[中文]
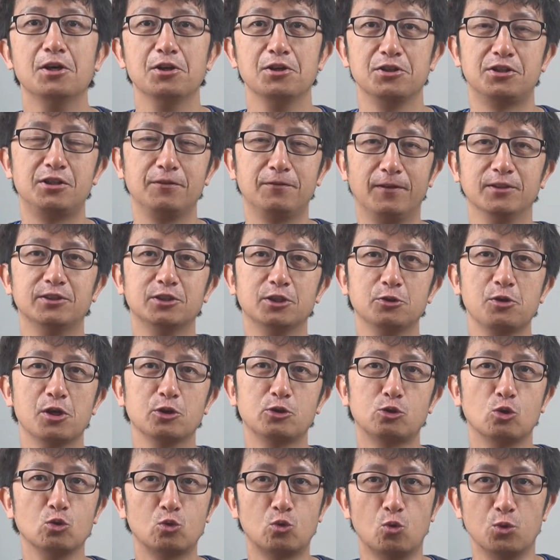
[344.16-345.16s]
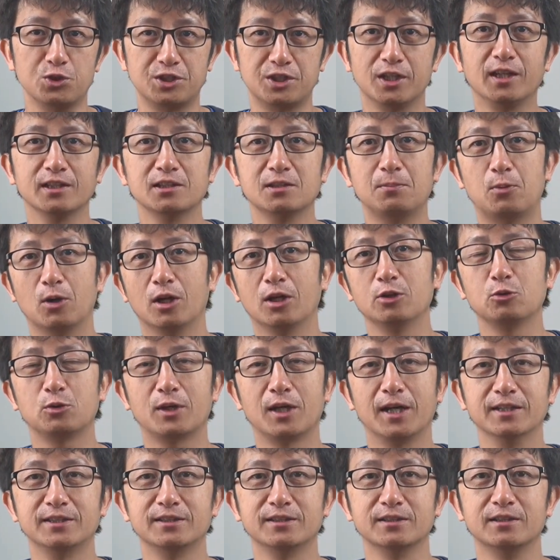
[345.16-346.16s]
西方哲学从古希腊的柏拉图
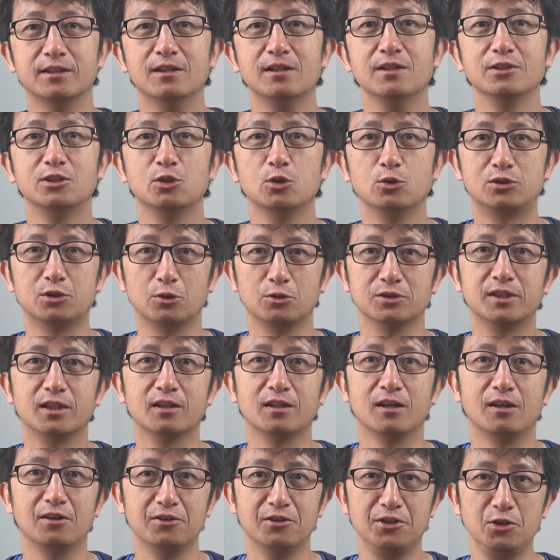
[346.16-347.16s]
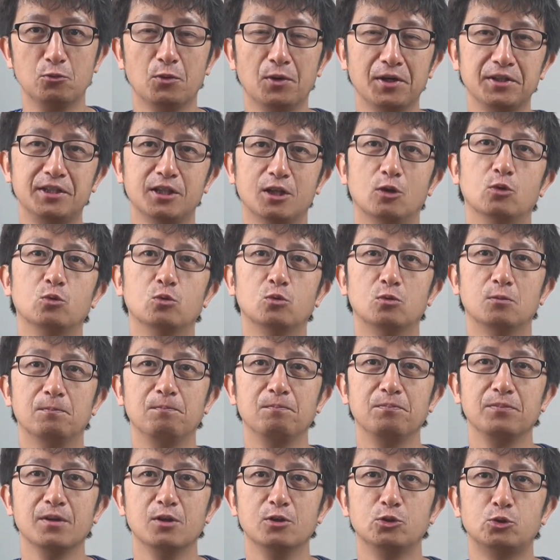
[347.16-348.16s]
开始就走上了另外一条路，
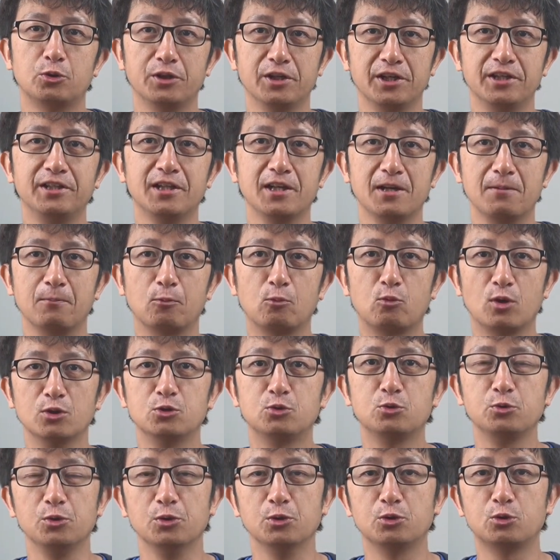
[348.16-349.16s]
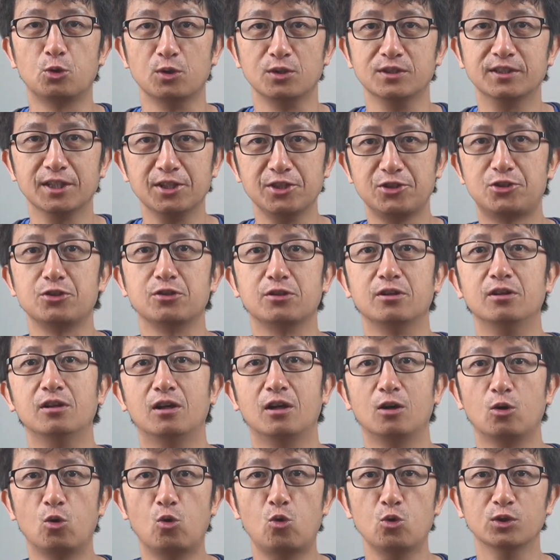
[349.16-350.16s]
着眼点关注于存在者，
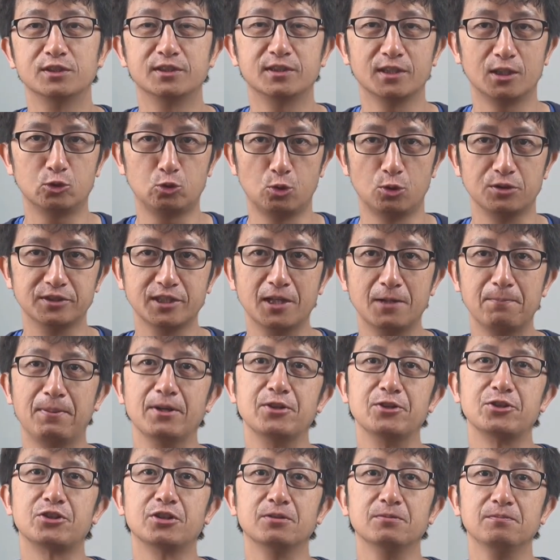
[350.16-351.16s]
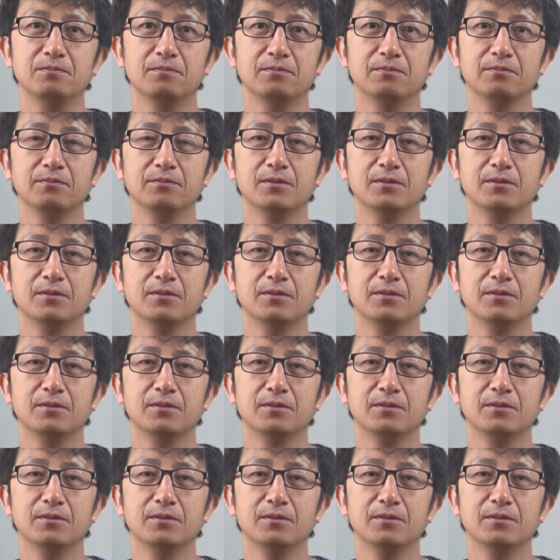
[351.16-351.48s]
而忽视了存在本身。